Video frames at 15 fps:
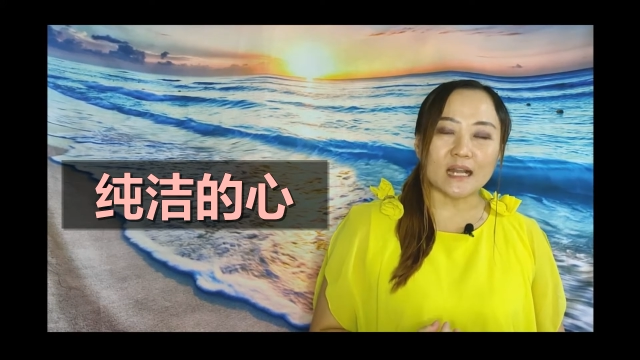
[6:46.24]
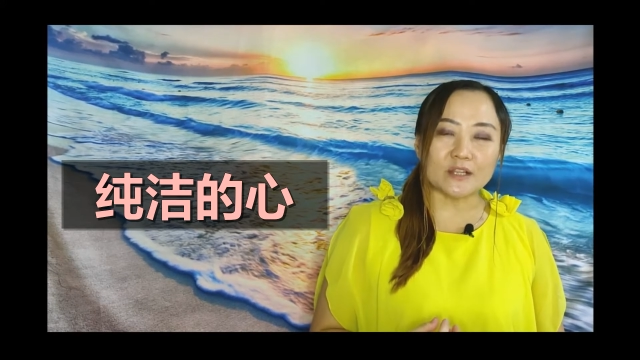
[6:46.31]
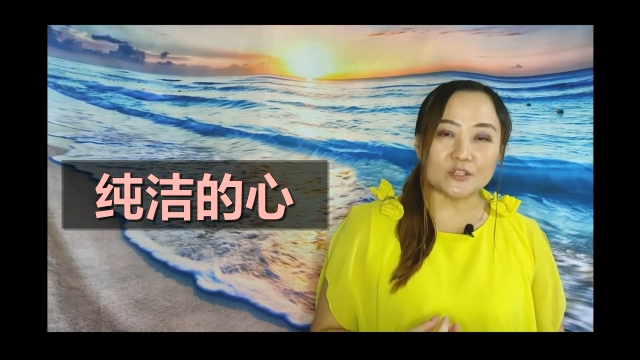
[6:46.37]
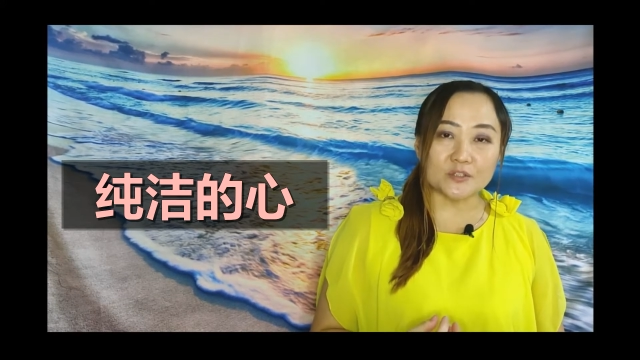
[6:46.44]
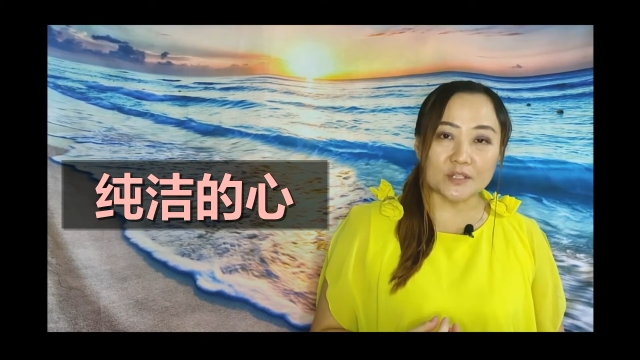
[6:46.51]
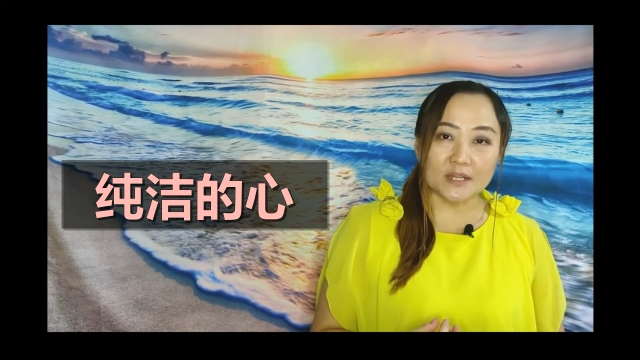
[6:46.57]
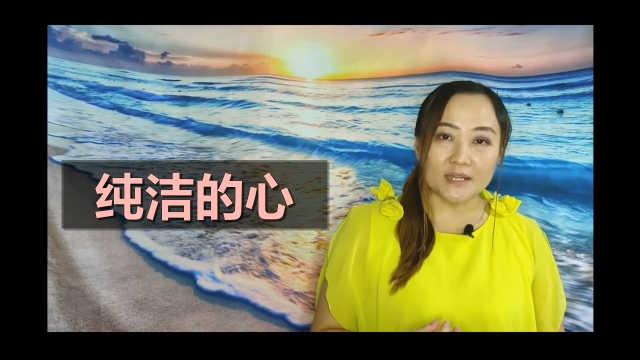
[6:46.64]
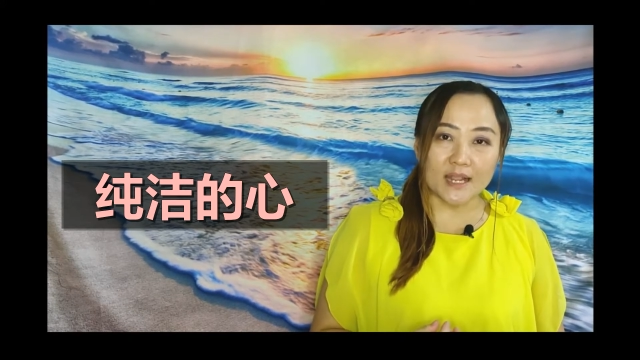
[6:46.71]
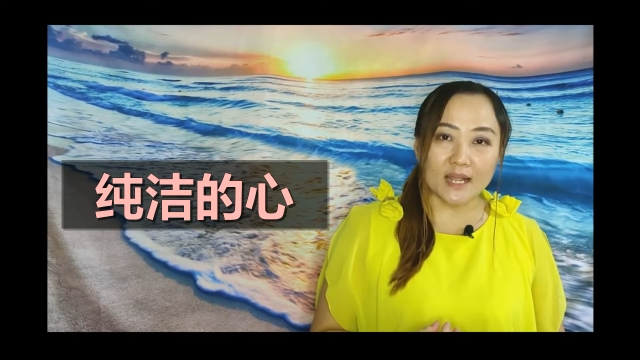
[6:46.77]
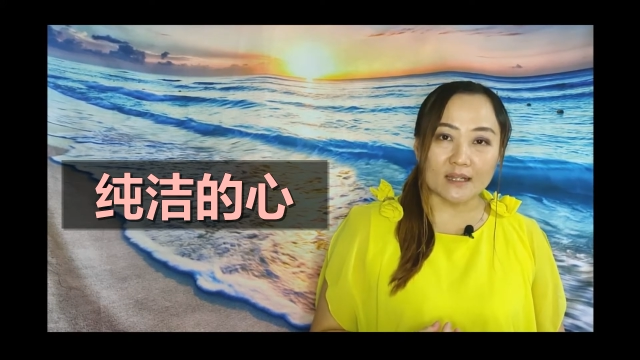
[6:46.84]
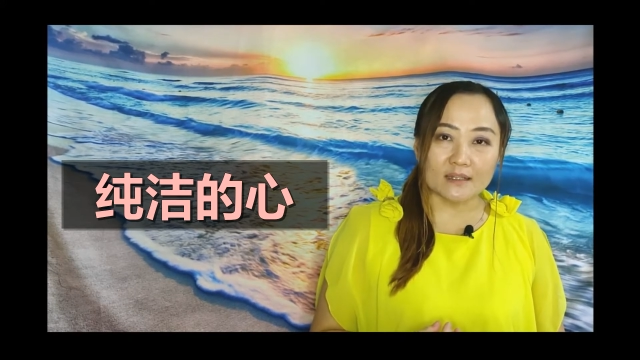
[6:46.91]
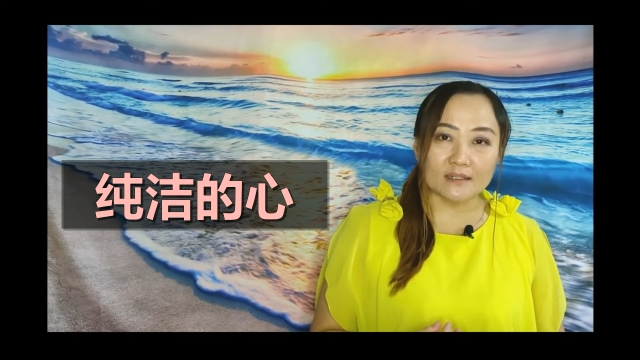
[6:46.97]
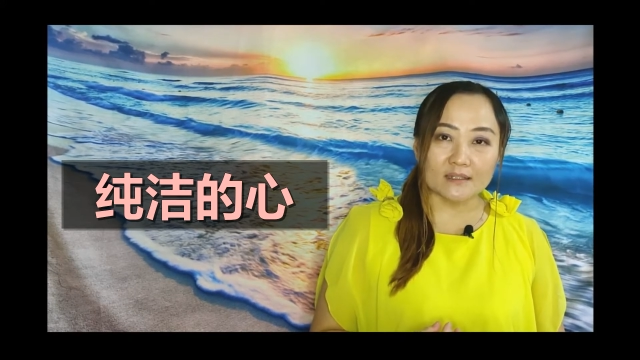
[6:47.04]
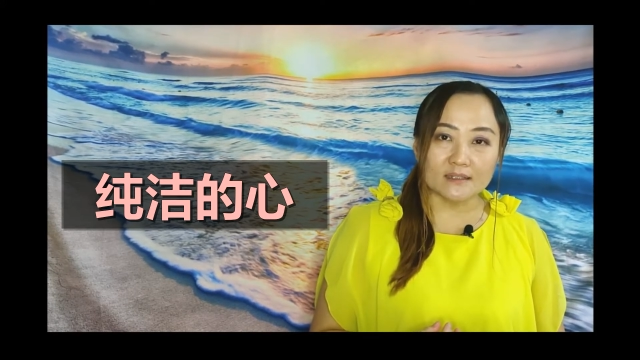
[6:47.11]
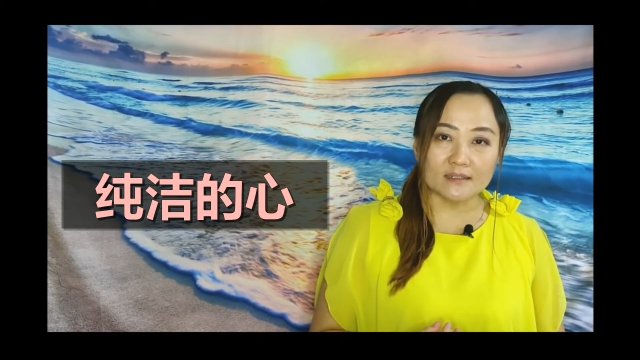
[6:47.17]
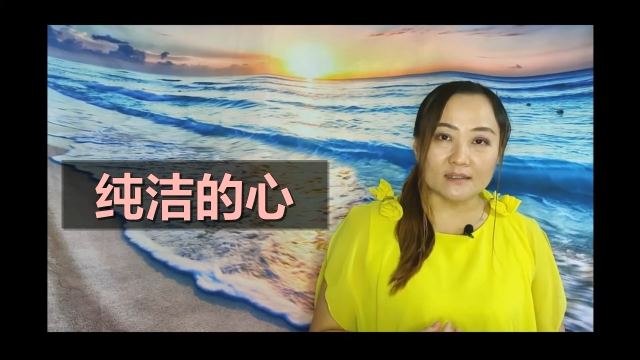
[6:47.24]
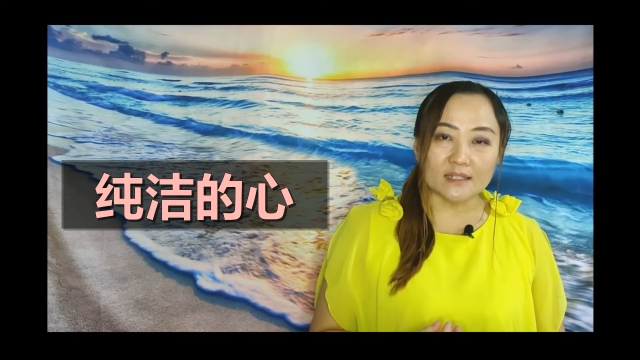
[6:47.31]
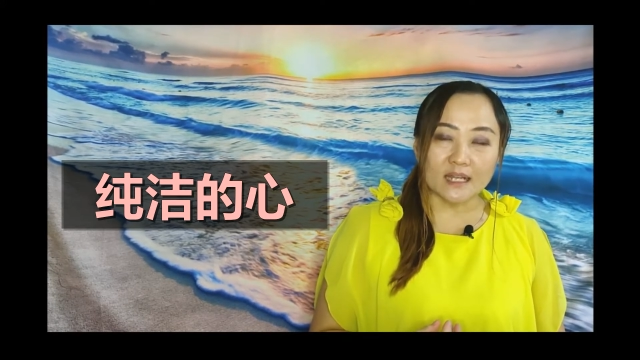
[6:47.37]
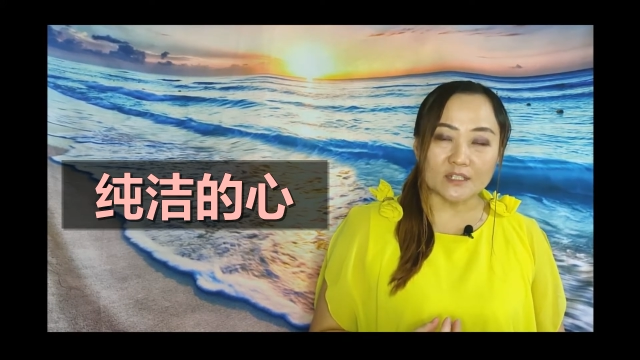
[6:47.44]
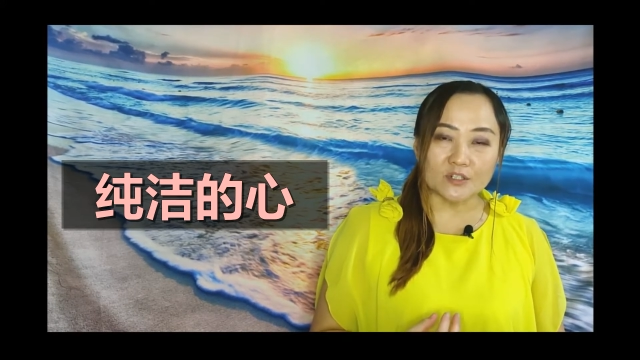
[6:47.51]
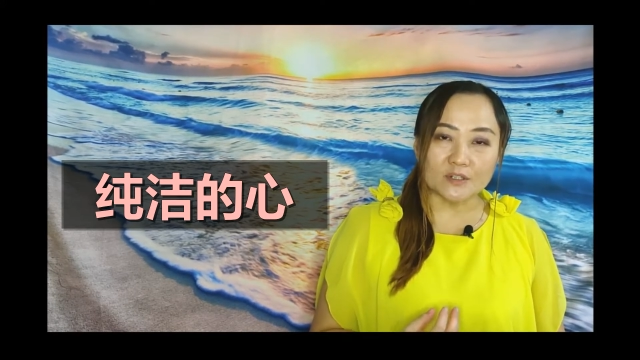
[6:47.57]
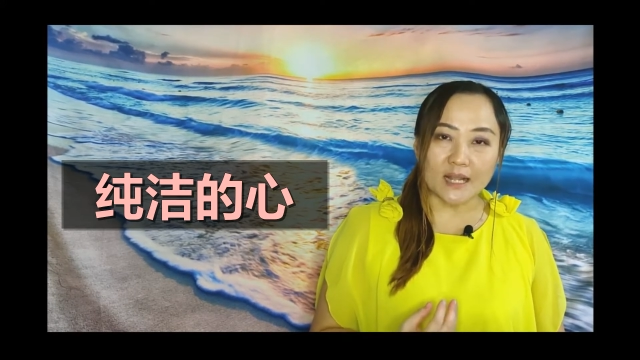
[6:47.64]
他就怎样，
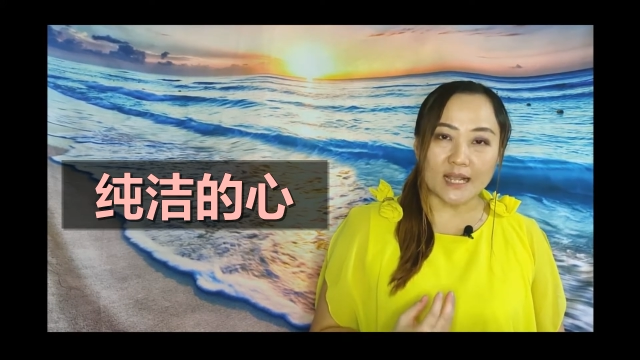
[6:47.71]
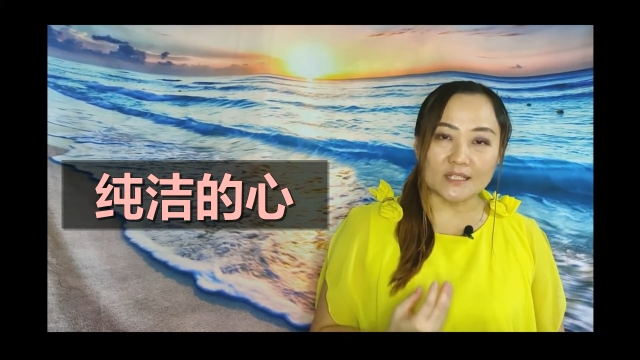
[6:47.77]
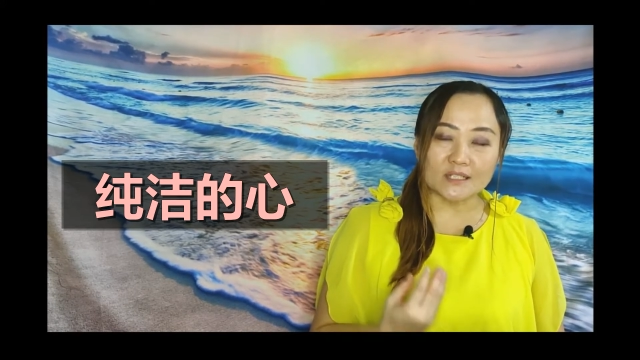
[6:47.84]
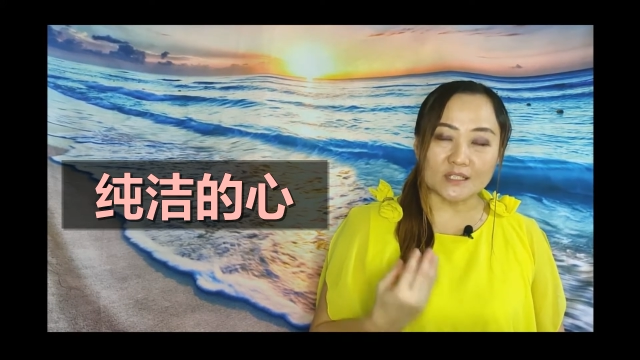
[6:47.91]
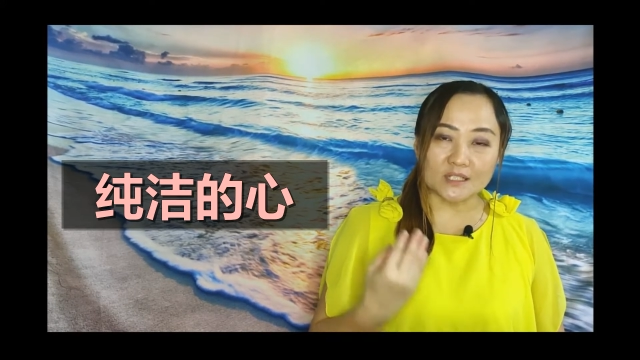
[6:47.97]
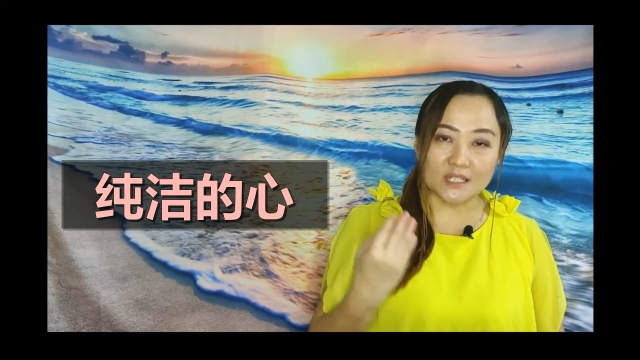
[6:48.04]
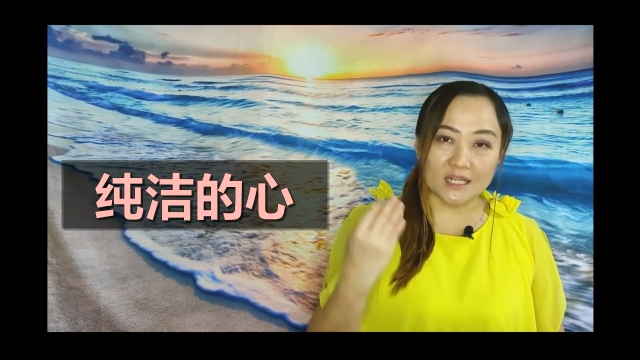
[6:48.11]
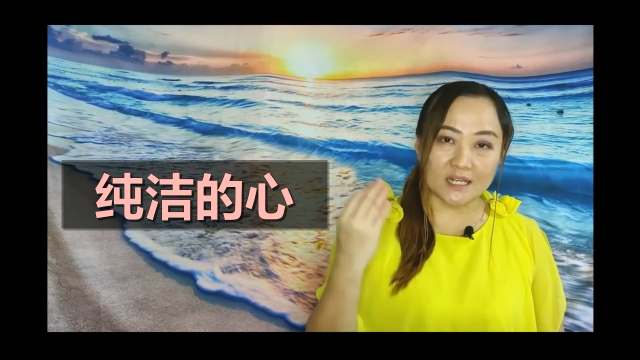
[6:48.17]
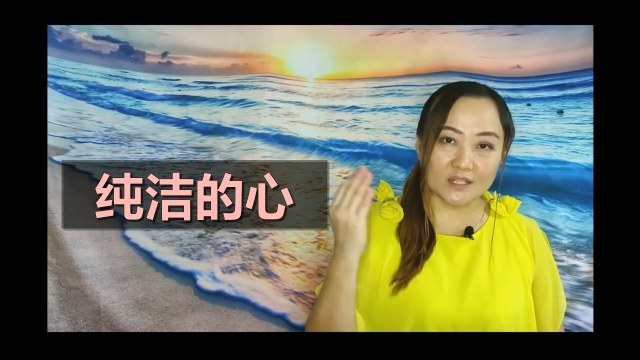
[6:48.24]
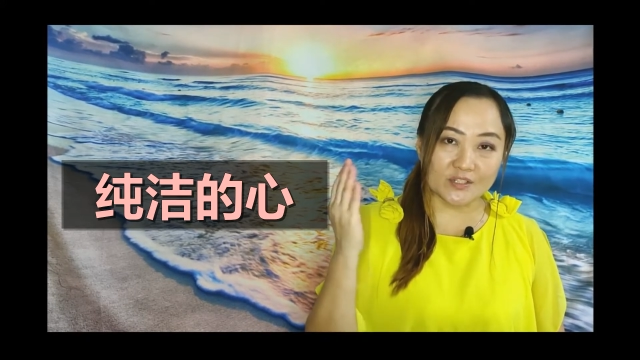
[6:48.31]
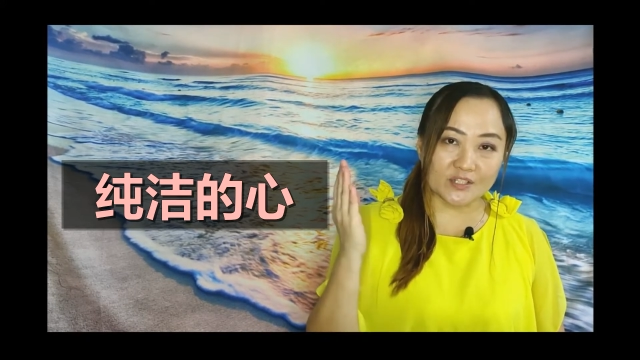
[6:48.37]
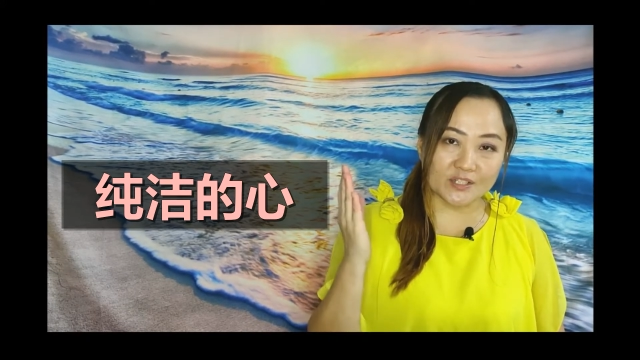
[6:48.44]
他就开始起了